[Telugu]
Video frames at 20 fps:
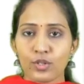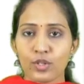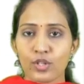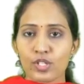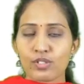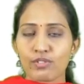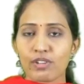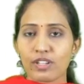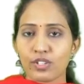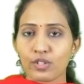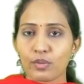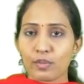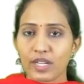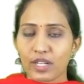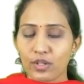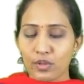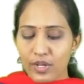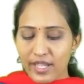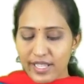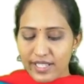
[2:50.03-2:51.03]
డో స్క్వేర్ యూ
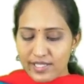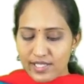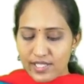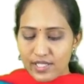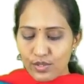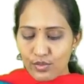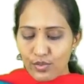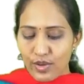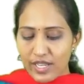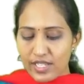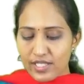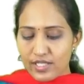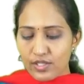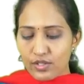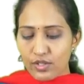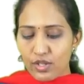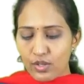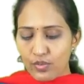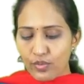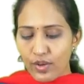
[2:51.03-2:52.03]
బై డో ఎక్స్ స్క్వేర్
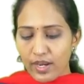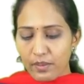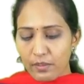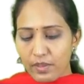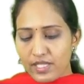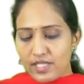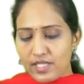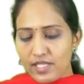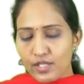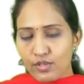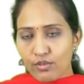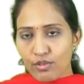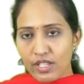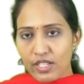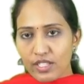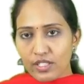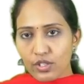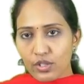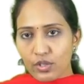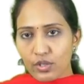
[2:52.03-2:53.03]
ఈజ్ ఈక్వల్ టు వన్ బై సి
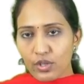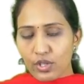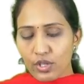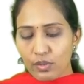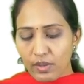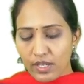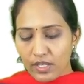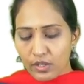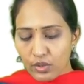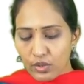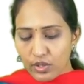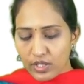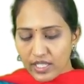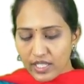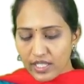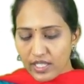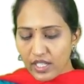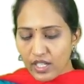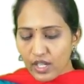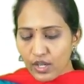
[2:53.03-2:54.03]
స్క్వేర్ ఇంటూ డో యూ బై డో
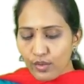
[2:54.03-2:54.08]
టీ